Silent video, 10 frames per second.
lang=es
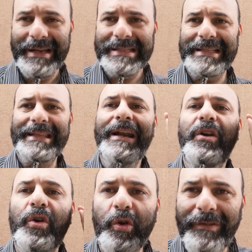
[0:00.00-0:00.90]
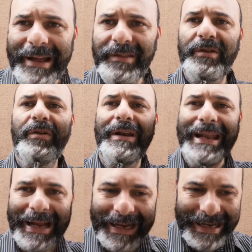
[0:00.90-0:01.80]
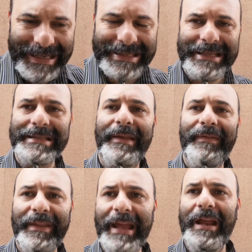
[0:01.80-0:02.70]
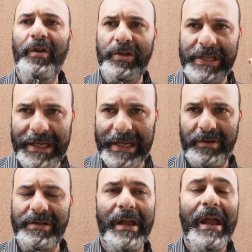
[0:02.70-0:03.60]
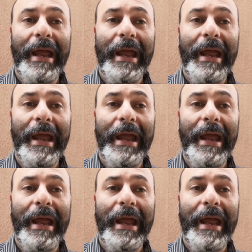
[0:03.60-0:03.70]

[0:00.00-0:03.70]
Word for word: Se están robando las casas de los chilenos.